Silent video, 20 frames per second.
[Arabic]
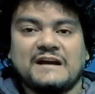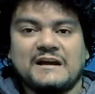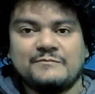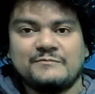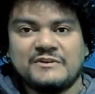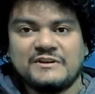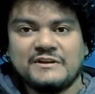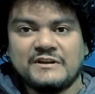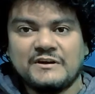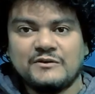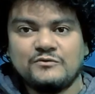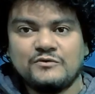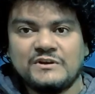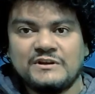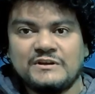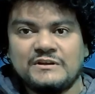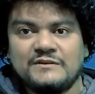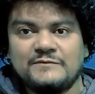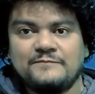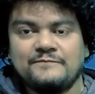العامل
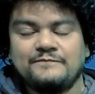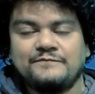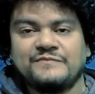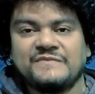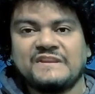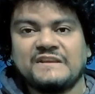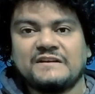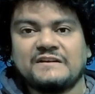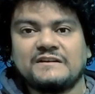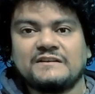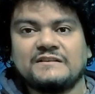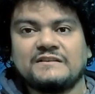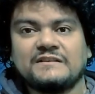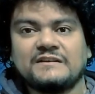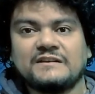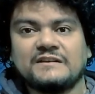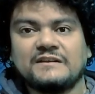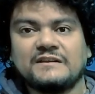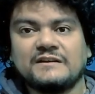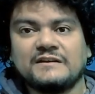الأول
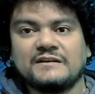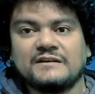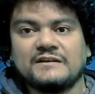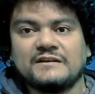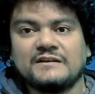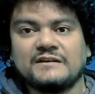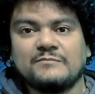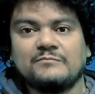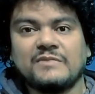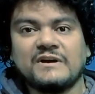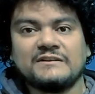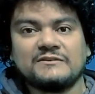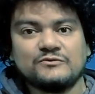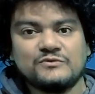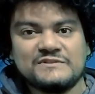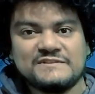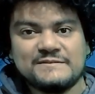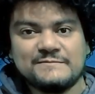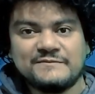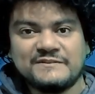ان
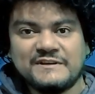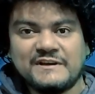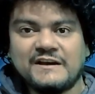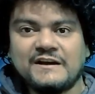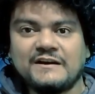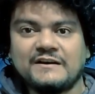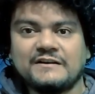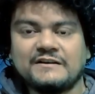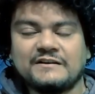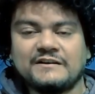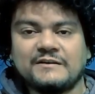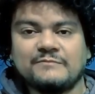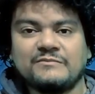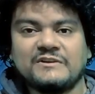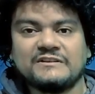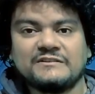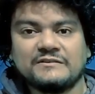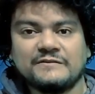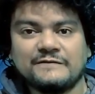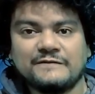الباندودز بتاع
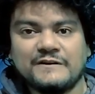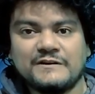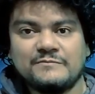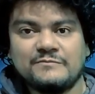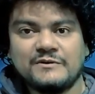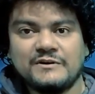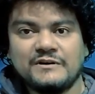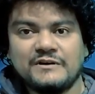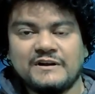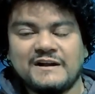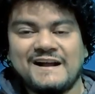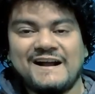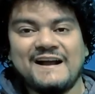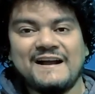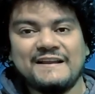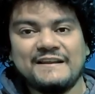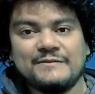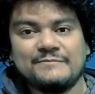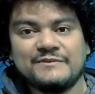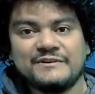كابلات الفايبر
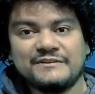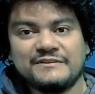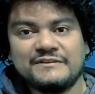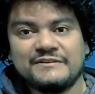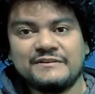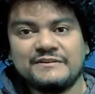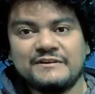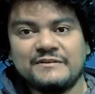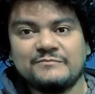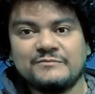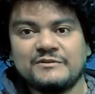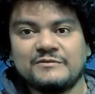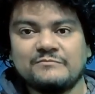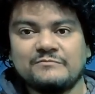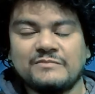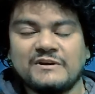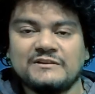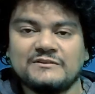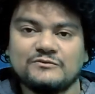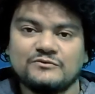اعلى بكتير
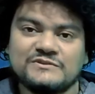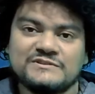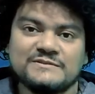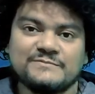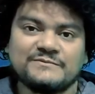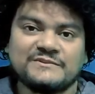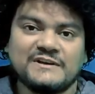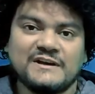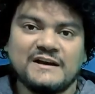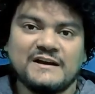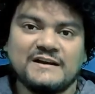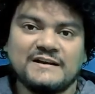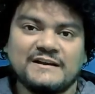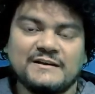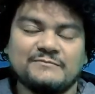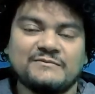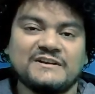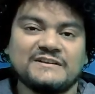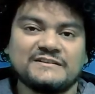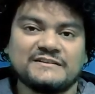من باندويدز بتاع
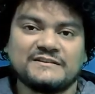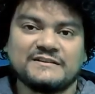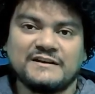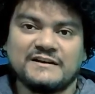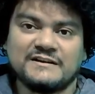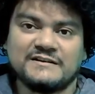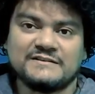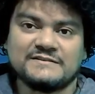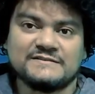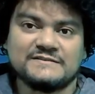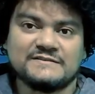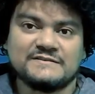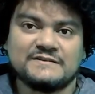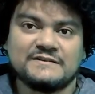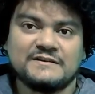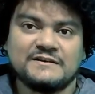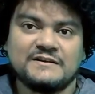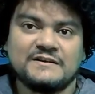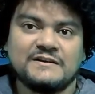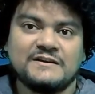كابلات النحاس
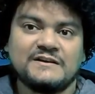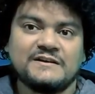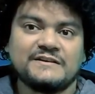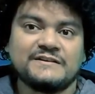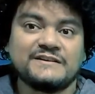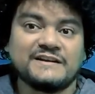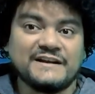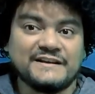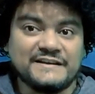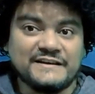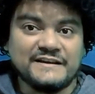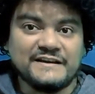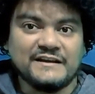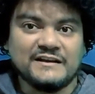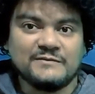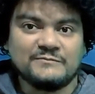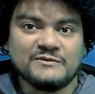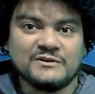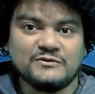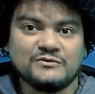يعني ايه
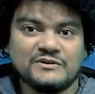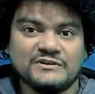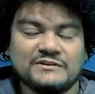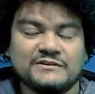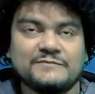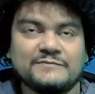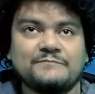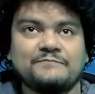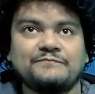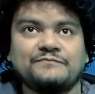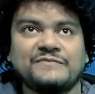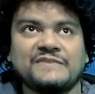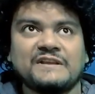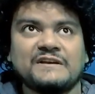الكلام دوت